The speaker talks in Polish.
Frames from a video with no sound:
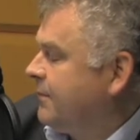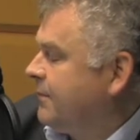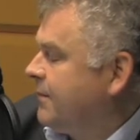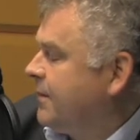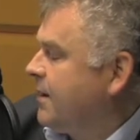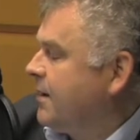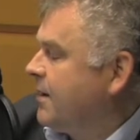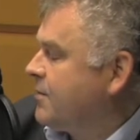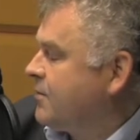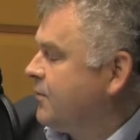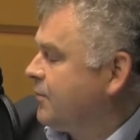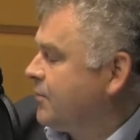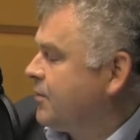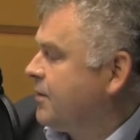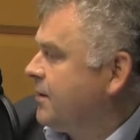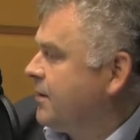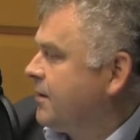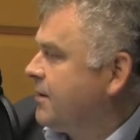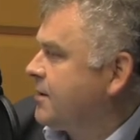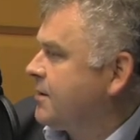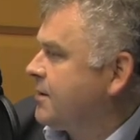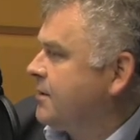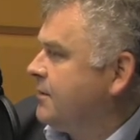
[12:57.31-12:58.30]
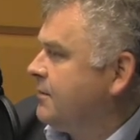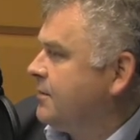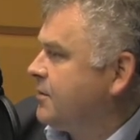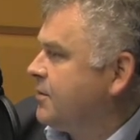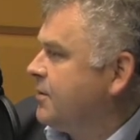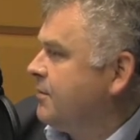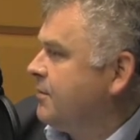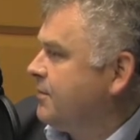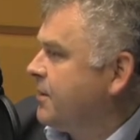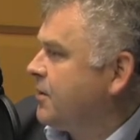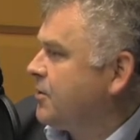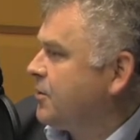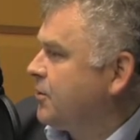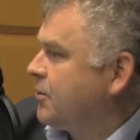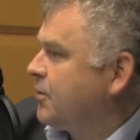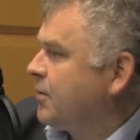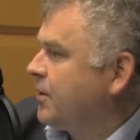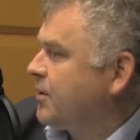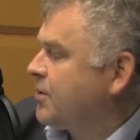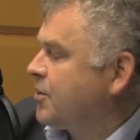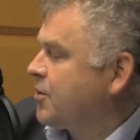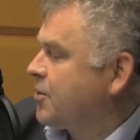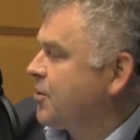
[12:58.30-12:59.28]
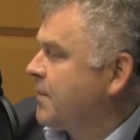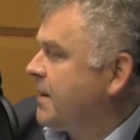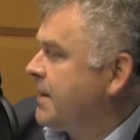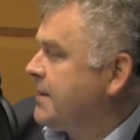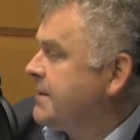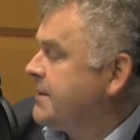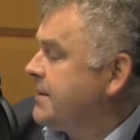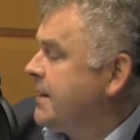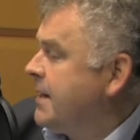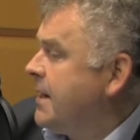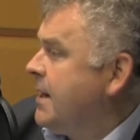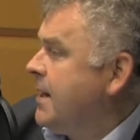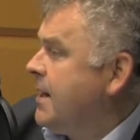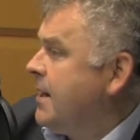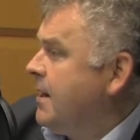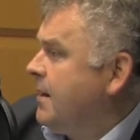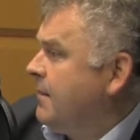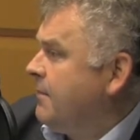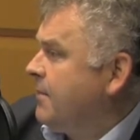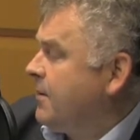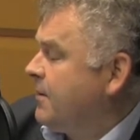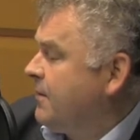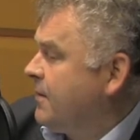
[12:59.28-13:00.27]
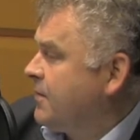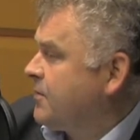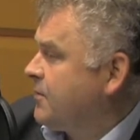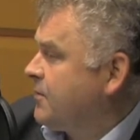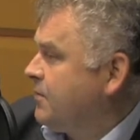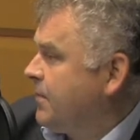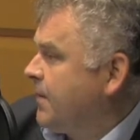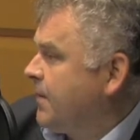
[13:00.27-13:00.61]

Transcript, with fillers: finalistów czy, czy pierwszych, drugich, trzecich miejsc ponieważ